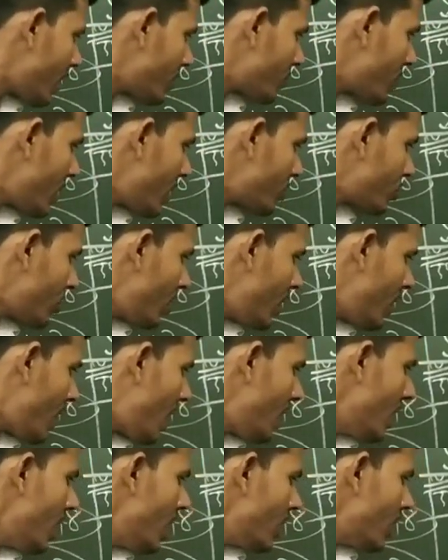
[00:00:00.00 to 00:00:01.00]
का स्क्वायर
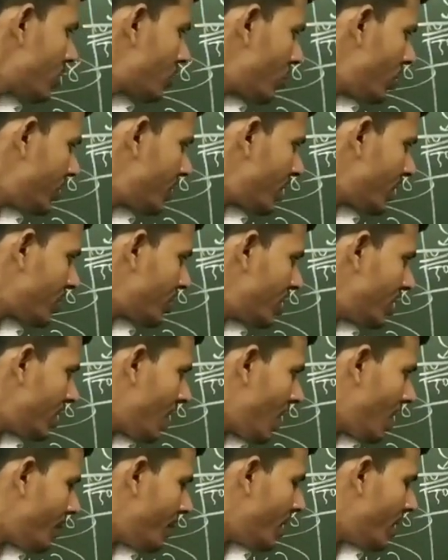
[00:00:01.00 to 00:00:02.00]
सोलह सोलछक
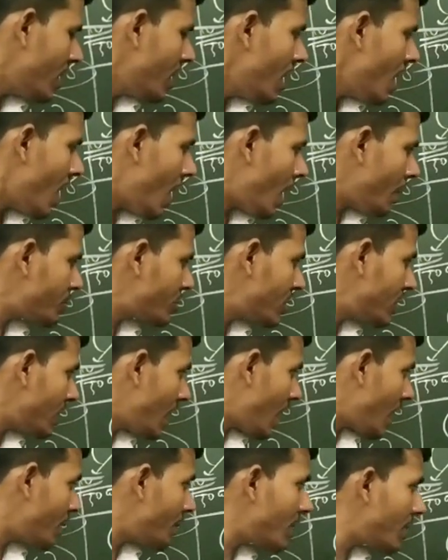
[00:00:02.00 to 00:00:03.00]
छियानवे अब
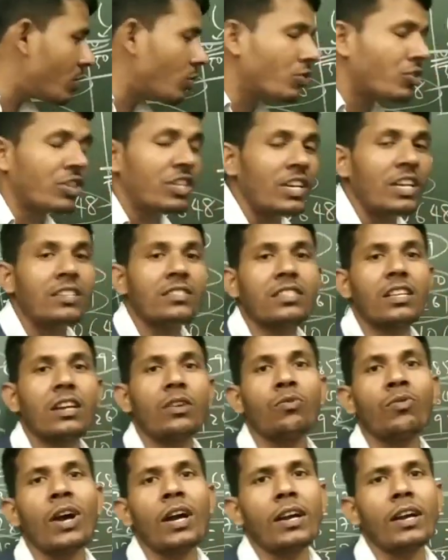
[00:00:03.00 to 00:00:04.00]
छियानवे को तीन से
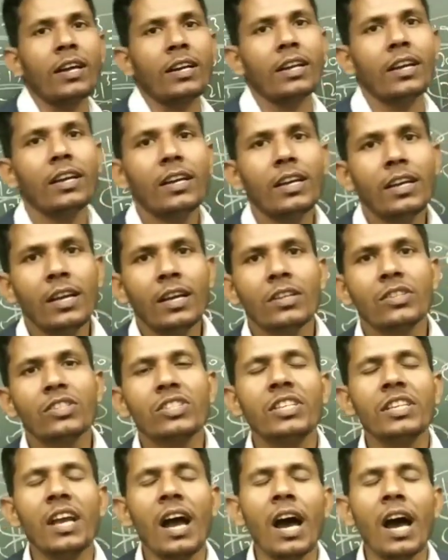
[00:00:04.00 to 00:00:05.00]
गुना करिए
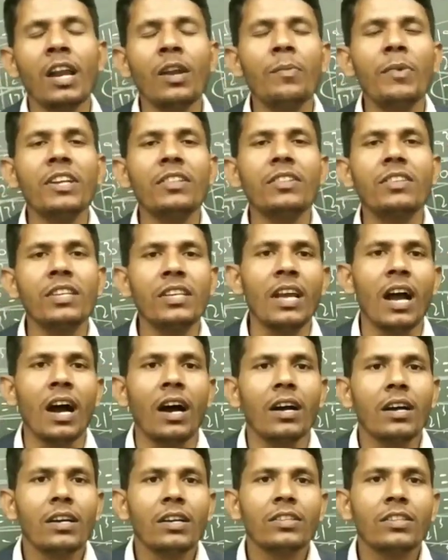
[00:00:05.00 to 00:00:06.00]
छियानवे तिया
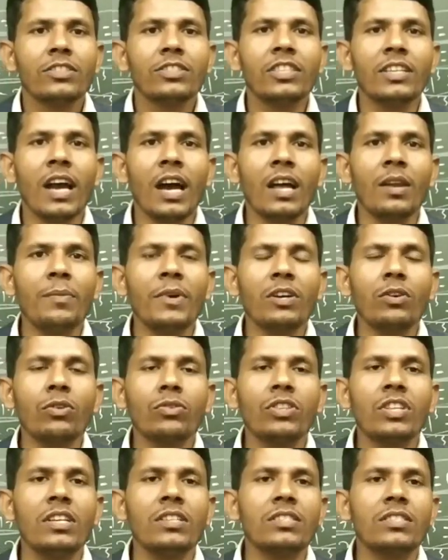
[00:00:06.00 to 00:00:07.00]
छियानवे को
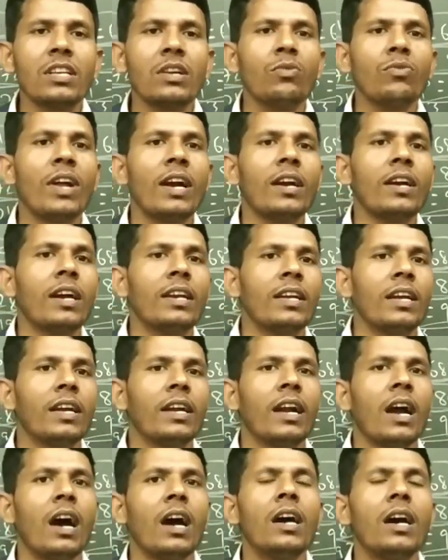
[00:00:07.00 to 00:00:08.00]
तीन से गुना
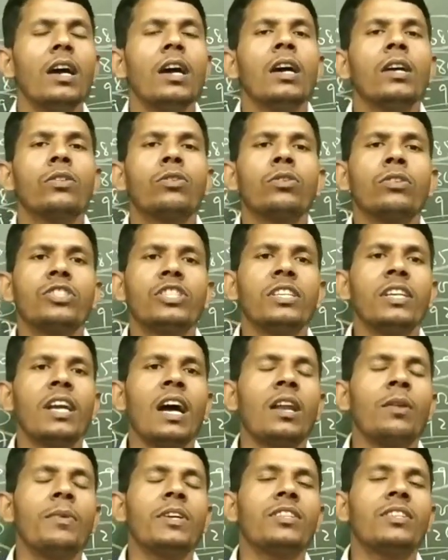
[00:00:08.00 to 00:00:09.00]
करिएगा तो
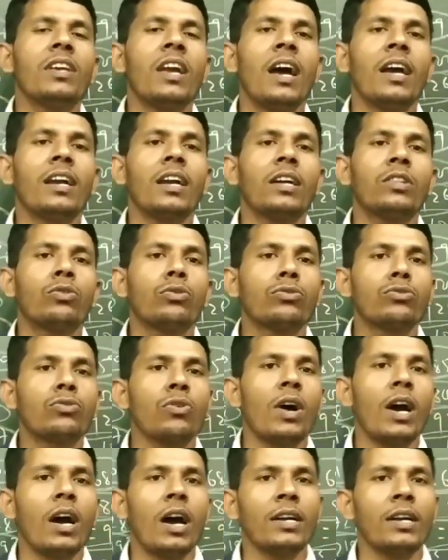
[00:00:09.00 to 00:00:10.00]
छियानवे तिया आएगा दो
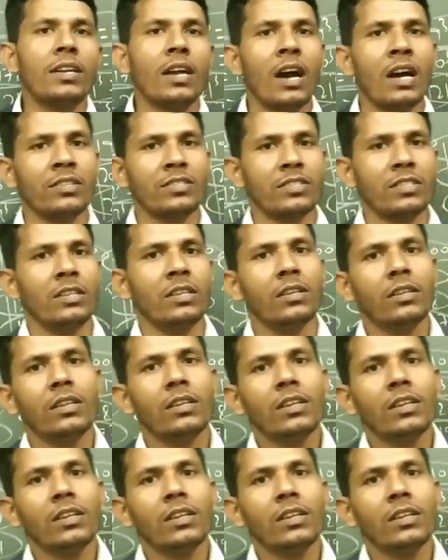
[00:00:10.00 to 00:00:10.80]
सौ अठासी